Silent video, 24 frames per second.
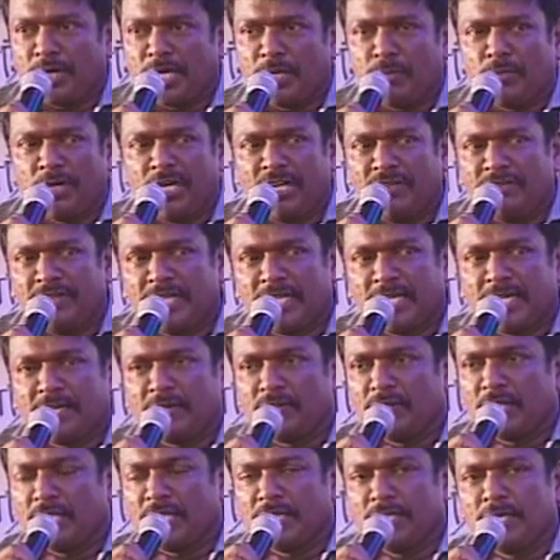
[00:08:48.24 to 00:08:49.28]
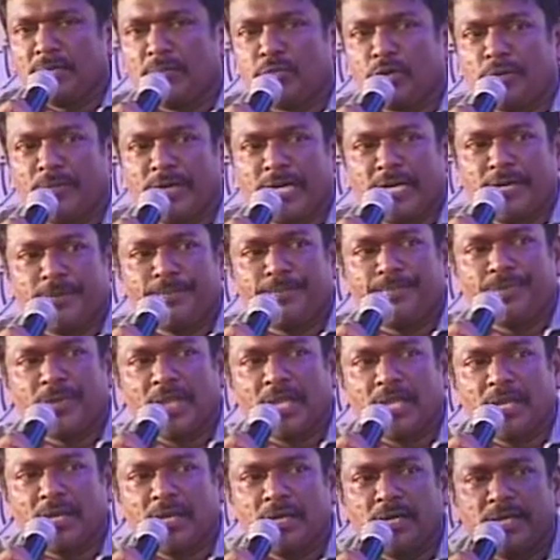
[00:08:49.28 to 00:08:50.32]
நான் படம் பண்ணி வித்தகன் வந்ததுக்கு அப்புறமேல
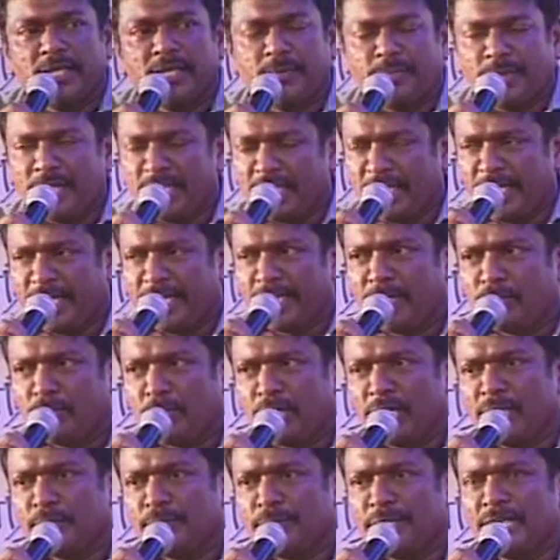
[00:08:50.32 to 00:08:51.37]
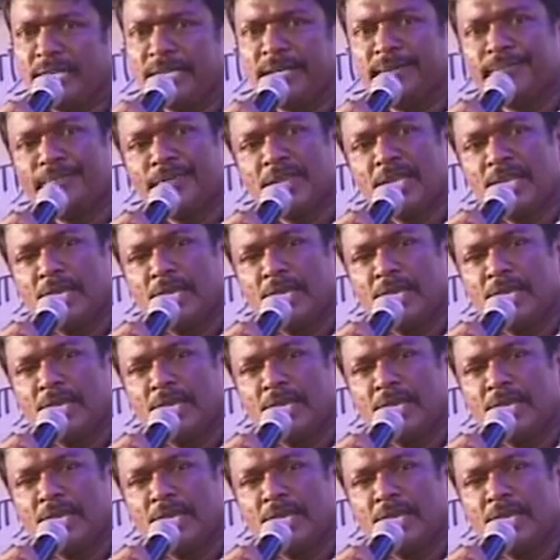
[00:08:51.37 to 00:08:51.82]
இந்த பத்திரிகை நண்பர்களை பற்றி